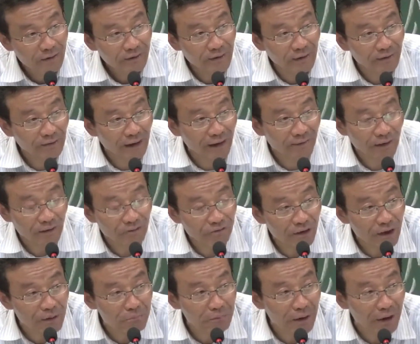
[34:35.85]
跟大家
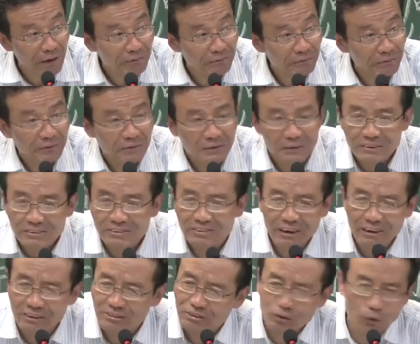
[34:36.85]
见面，
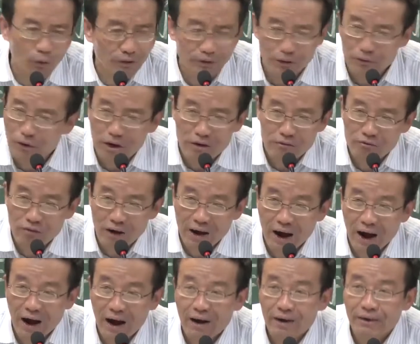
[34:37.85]
真是我的缘
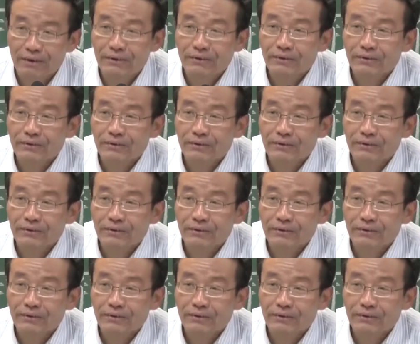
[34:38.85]
分啊！